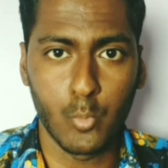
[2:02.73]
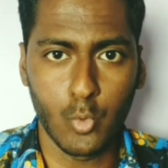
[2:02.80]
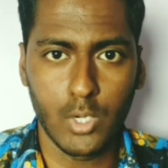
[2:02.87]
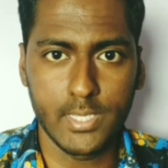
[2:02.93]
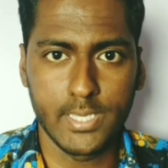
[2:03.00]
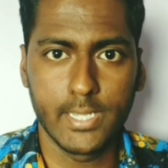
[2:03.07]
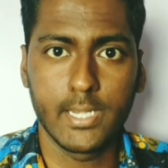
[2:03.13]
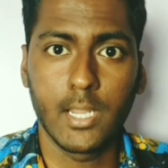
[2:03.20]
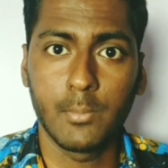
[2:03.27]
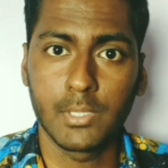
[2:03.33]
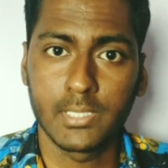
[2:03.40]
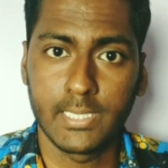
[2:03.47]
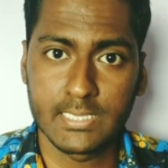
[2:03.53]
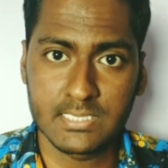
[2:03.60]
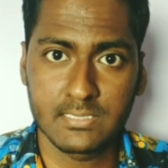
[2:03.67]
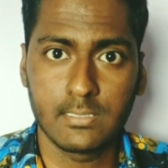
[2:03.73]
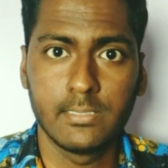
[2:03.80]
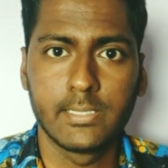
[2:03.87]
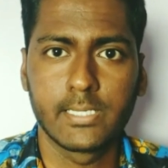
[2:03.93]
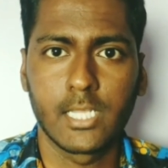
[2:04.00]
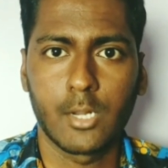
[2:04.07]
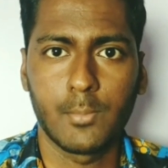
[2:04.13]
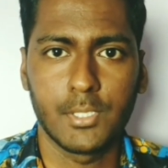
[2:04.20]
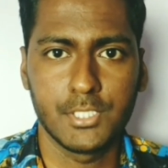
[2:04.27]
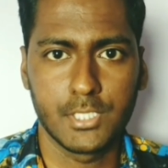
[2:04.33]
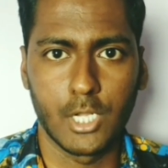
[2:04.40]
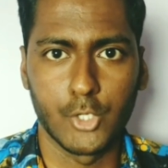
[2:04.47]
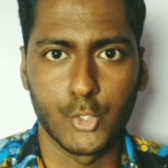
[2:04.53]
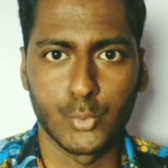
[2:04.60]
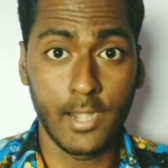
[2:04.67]
நம்ம மூளையே நமக்கு நெஜத்துல இருக்கிற
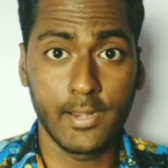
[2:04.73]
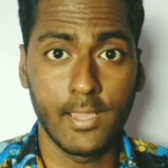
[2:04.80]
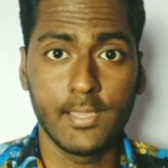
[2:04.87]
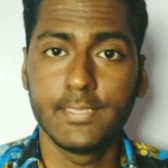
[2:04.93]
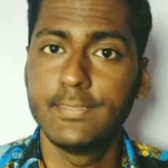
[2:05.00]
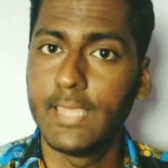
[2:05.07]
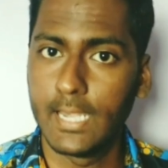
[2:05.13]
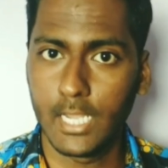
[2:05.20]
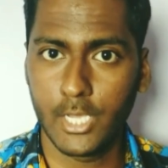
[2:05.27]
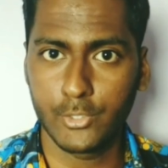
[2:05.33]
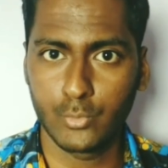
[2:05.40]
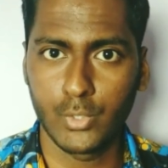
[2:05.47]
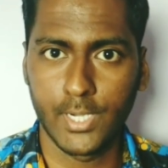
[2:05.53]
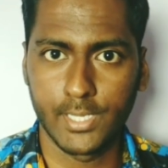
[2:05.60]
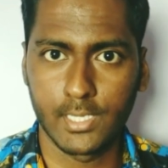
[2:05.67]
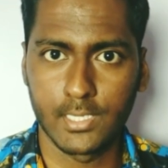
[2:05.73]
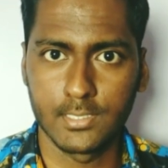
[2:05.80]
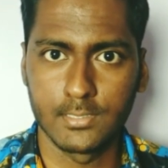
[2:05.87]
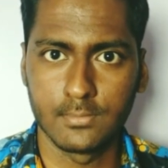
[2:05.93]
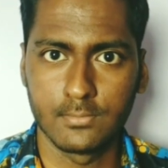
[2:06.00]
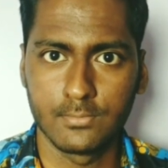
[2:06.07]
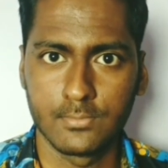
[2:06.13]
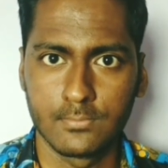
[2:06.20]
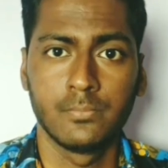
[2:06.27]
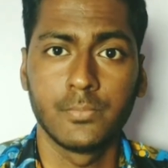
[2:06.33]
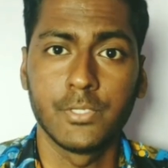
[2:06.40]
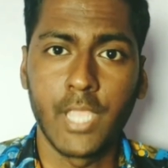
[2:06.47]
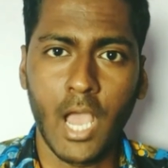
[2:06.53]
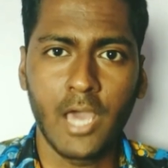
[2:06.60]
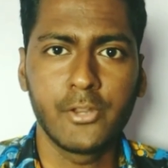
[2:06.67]
மாதிரி காட்டும் ஆனா இது எல்லாருக்கும் நடக்காது
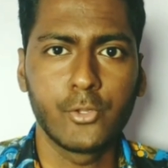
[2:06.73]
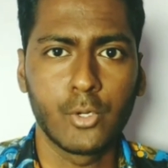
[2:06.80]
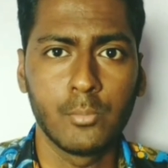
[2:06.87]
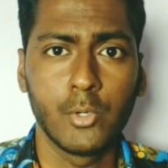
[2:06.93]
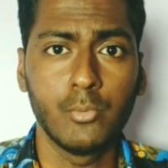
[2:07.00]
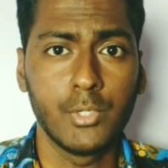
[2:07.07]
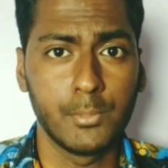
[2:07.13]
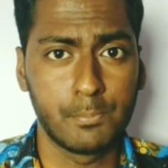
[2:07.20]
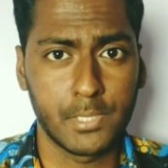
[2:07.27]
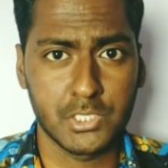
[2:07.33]
யாரு ரொம்பவும்